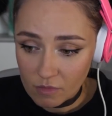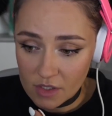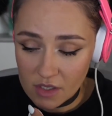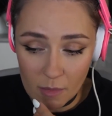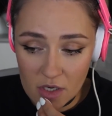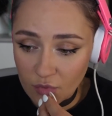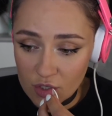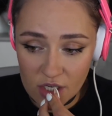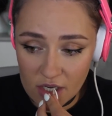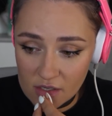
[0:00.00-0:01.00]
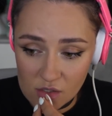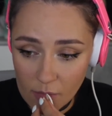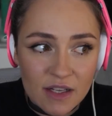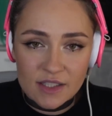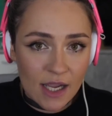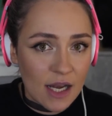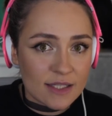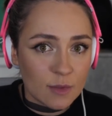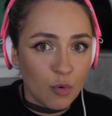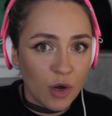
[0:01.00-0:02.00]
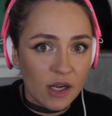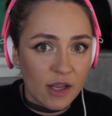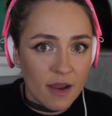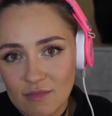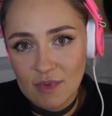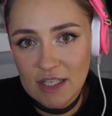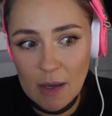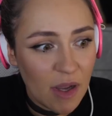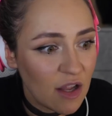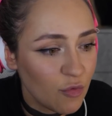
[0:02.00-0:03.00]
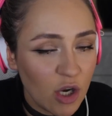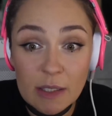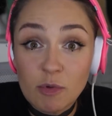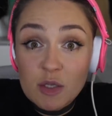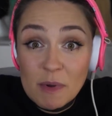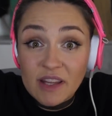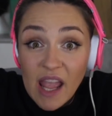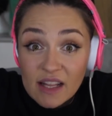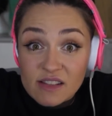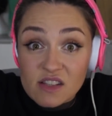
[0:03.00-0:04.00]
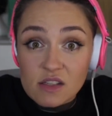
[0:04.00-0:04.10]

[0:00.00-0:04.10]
Ich kann mir nicht vorstellen, Kinder zu haben. Single as a Pringle hier. Ich habe keinen Freund. Ich habe noch nicht mal Dates.